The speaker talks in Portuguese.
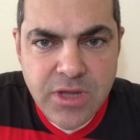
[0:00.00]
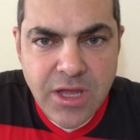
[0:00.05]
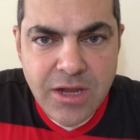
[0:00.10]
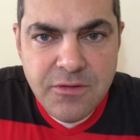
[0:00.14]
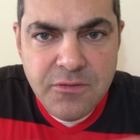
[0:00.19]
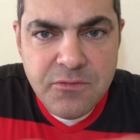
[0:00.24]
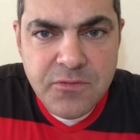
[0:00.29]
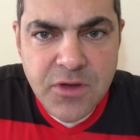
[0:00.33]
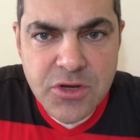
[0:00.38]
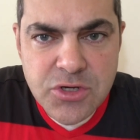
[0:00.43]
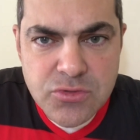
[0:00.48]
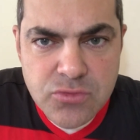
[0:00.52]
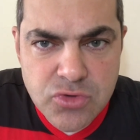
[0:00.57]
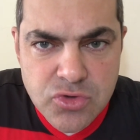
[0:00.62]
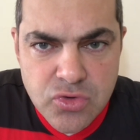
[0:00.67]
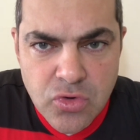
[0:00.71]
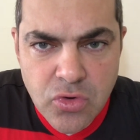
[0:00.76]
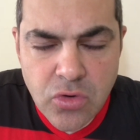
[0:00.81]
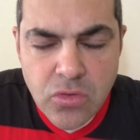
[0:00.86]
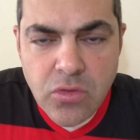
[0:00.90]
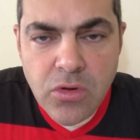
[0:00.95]
o que ele fez no
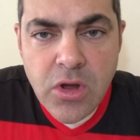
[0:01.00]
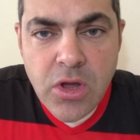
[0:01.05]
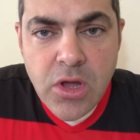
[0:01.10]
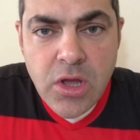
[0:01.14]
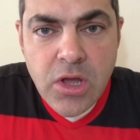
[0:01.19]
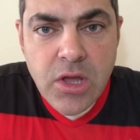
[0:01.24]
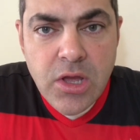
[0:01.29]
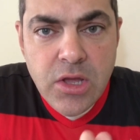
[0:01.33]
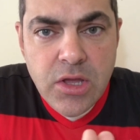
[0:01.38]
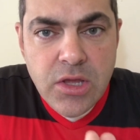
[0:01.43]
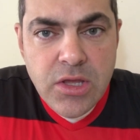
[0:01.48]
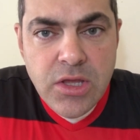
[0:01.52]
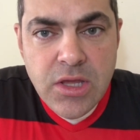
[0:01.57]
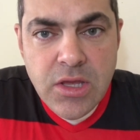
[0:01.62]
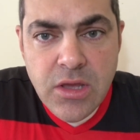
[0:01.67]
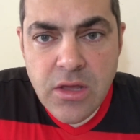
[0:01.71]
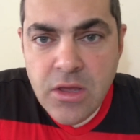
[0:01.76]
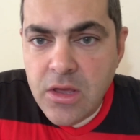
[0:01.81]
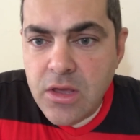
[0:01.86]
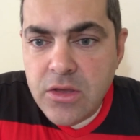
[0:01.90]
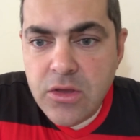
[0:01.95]
jogo
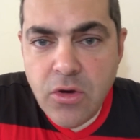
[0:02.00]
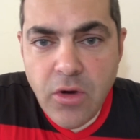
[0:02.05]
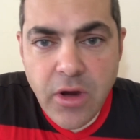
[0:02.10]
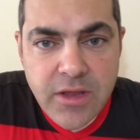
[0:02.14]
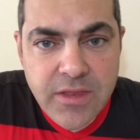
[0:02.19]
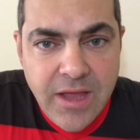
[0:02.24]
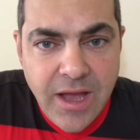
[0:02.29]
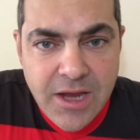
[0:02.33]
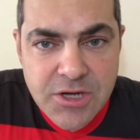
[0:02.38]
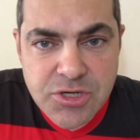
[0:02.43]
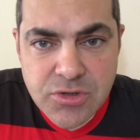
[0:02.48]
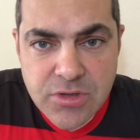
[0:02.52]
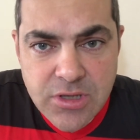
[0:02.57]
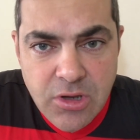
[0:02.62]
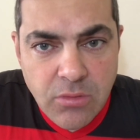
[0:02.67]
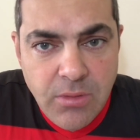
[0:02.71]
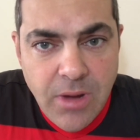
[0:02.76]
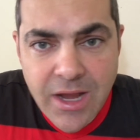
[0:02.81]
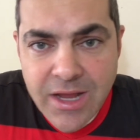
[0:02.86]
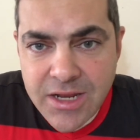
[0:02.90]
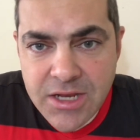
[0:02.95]
e que eu ainda acho que
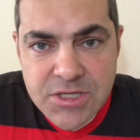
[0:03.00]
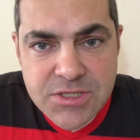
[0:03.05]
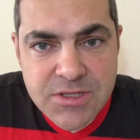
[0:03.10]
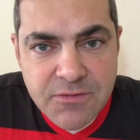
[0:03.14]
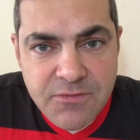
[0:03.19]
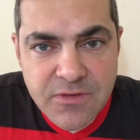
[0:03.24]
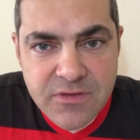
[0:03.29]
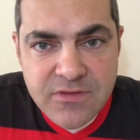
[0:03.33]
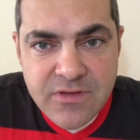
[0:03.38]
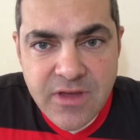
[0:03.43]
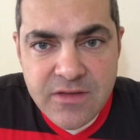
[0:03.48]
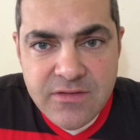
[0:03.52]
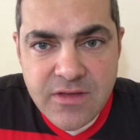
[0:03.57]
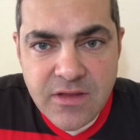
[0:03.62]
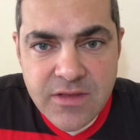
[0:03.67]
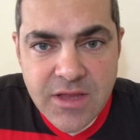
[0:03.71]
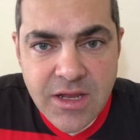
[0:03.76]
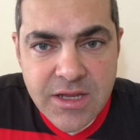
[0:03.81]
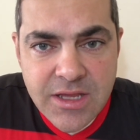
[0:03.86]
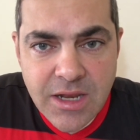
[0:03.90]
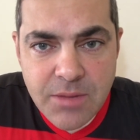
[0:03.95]
é uma grande deficiência
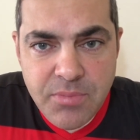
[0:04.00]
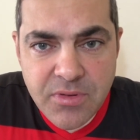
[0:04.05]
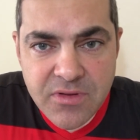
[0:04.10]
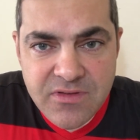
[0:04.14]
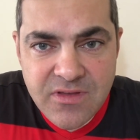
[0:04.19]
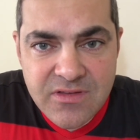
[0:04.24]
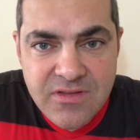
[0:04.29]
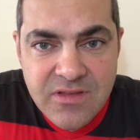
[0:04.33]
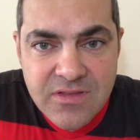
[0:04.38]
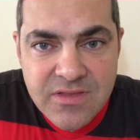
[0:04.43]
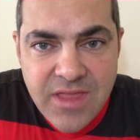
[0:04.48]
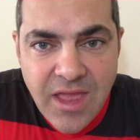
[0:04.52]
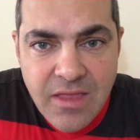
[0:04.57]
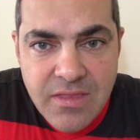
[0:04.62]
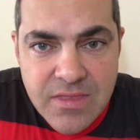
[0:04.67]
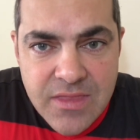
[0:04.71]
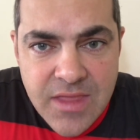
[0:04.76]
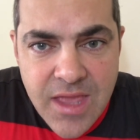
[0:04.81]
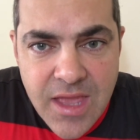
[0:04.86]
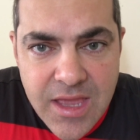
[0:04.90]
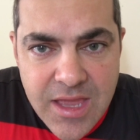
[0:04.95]
dele, que ele precisa
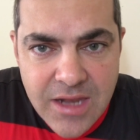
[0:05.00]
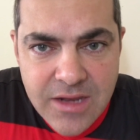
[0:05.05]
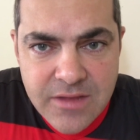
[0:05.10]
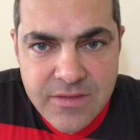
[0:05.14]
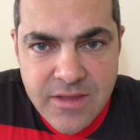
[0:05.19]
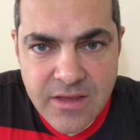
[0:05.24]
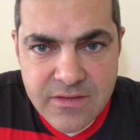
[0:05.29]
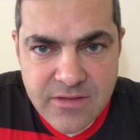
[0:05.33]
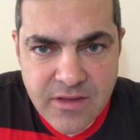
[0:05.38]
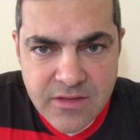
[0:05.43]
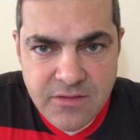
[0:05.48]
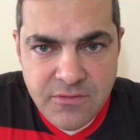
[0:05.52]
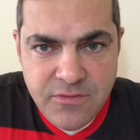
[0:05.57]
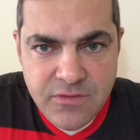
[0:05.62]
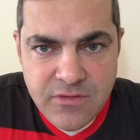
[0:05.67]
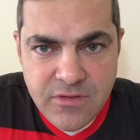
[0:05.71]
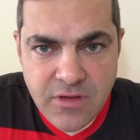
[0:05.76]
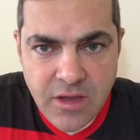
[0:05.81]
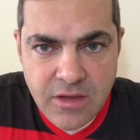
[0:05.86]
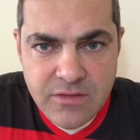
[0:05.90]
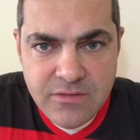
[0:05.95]
entender que ele tem essa
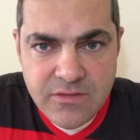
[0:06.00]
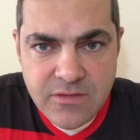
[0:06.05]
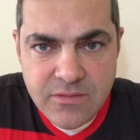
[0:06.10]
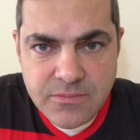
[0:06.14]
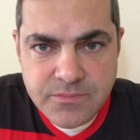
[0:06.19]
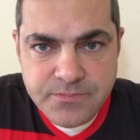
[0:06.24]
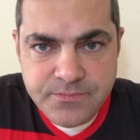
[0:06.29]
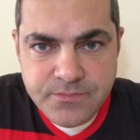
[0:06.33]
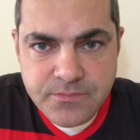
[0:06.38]
deficiência.